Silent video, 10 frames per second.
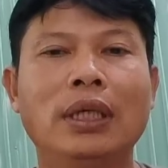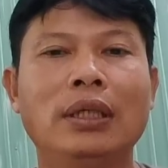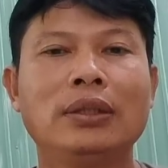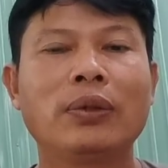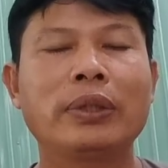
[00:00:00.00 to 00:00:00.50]

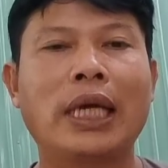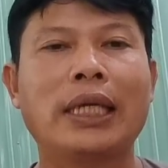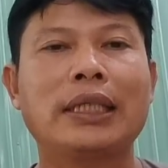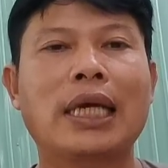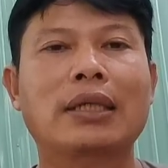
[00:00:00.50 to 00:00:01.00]
Chú này
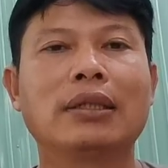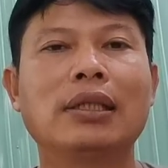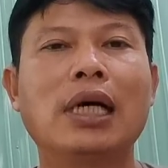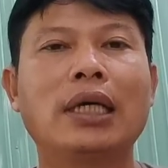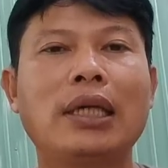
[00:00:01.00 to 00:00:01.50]
nhà cửa
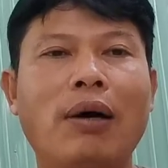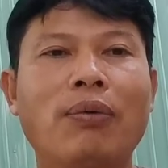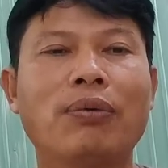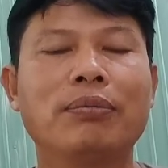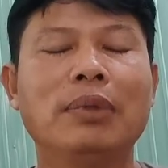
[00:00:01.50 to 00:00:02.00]
ở đâu,
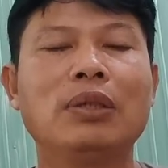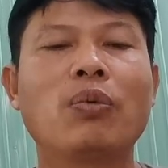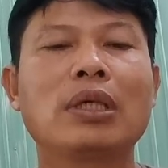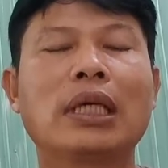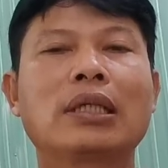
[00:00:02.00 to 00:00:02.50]
bị
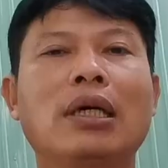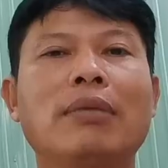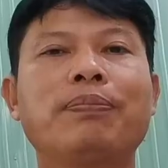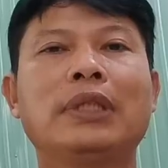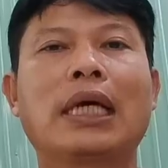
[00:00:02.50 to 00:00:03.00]
quân ăn cướp
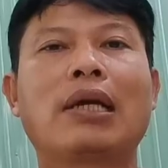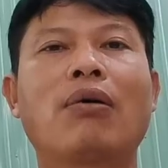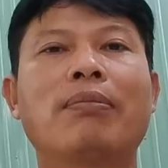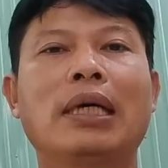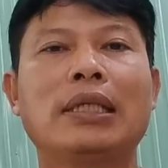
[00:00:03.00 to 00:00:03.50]
nhà đâu
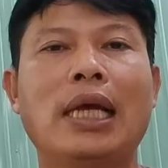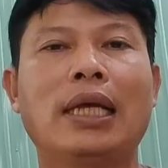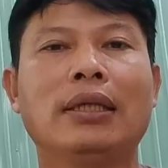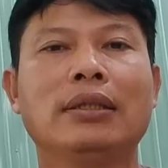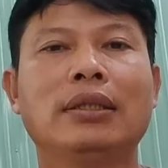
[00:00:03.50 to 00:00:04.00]
mà
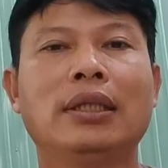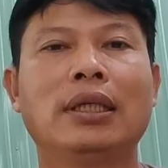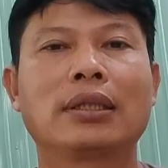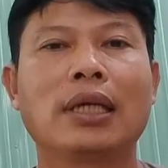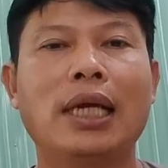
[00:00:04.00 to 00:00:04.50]
về.
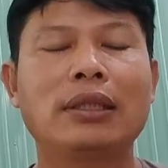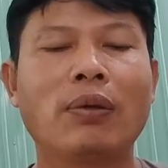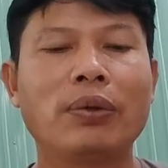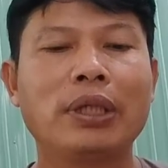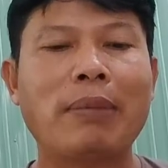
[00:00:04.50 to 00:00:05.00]
Để
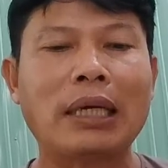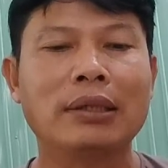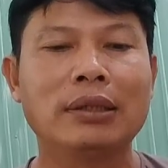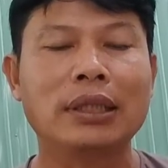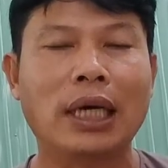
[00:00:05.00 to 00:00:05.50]
tôi bắt
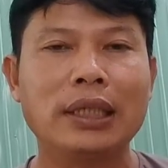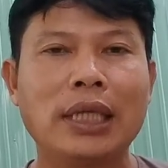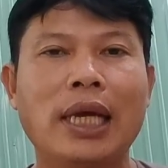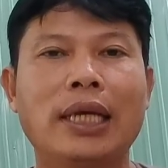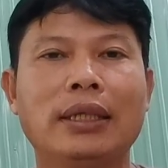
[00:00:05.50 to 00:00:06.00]
ngựa cỡ
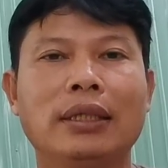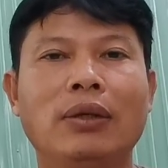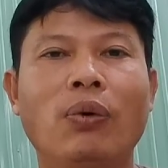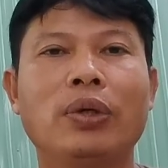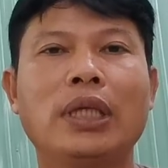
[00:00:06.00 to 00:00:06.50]
về,
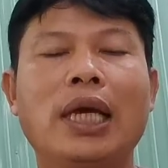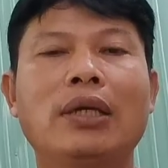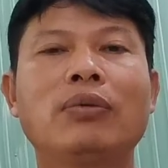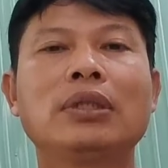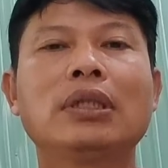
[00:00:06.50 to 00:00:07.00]
lùa dê
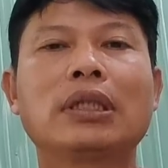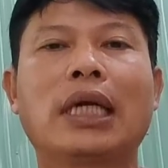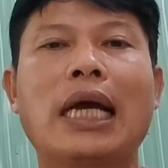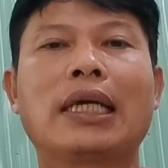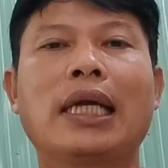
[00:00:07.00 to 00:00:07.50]
uống nước
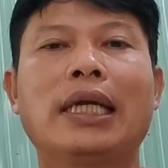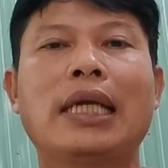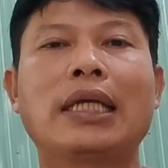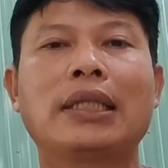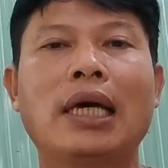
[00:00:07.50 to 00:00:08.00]
gà nghề
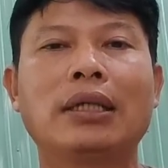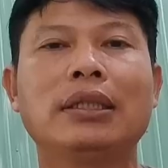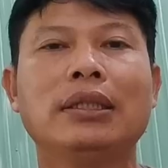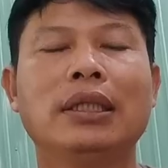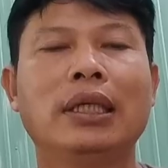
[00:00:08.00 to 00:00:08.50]
đá chơi.
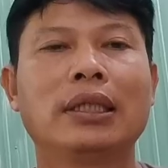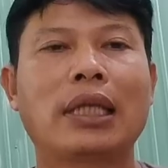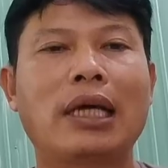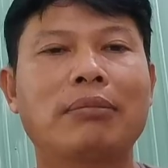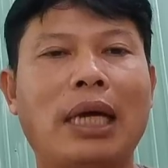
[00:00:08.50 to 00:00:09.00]

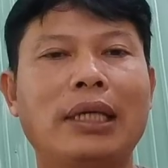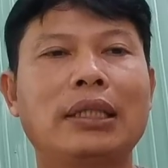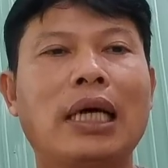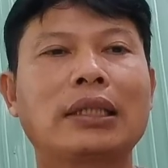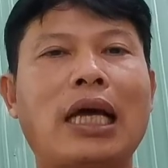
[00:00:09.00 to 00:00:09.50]
Tháng bảy,
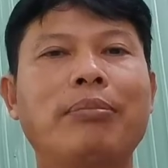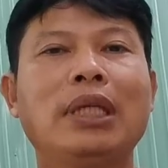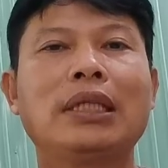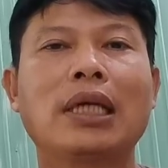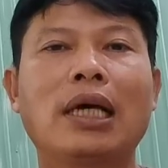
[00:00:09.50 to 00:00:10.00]
tháng tám đi
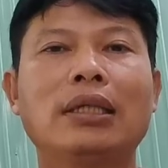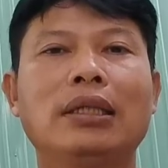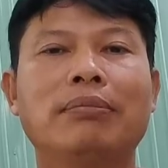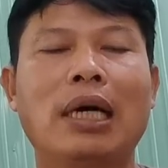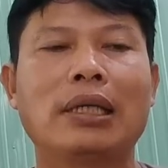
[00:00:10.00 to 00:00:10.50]
chơi,
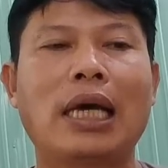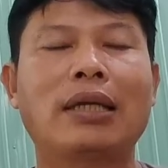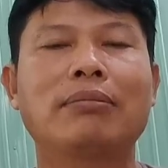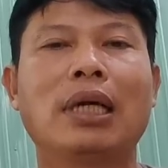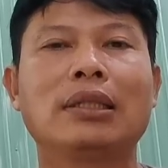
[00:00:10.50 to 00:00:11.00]
mời anh
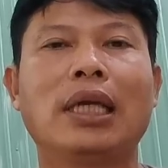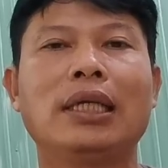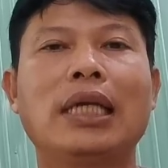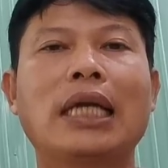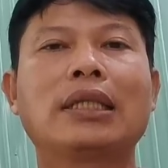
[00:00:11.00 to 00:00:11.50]
mời chị
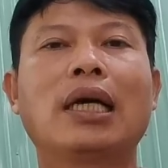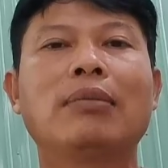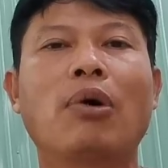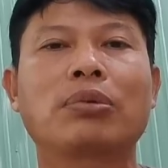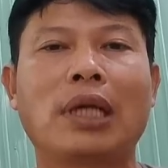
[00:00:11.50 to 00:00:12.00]
đá chơi
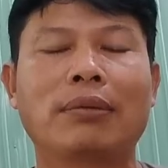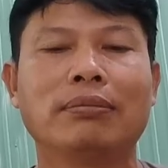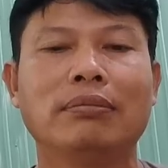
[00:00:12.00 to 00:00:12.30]
một sòng.